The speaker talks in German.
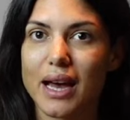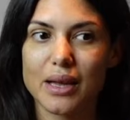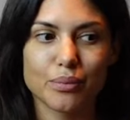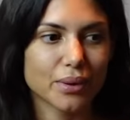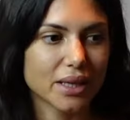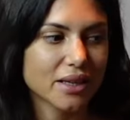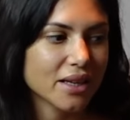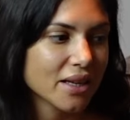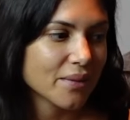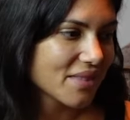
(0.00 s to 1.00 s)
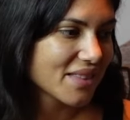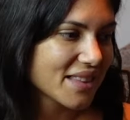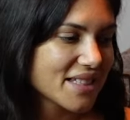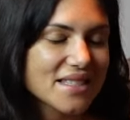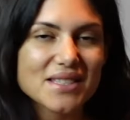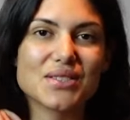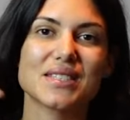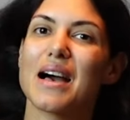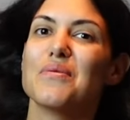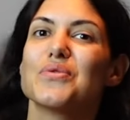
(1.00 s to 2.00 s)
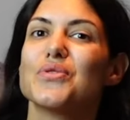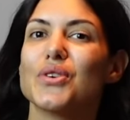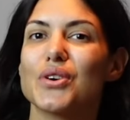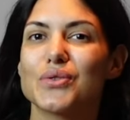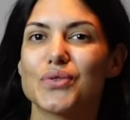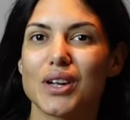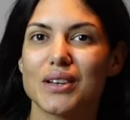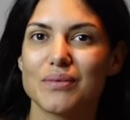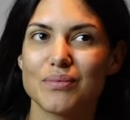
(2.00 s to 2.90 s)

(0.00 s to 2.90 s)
reinbringen diese Zusammenführung von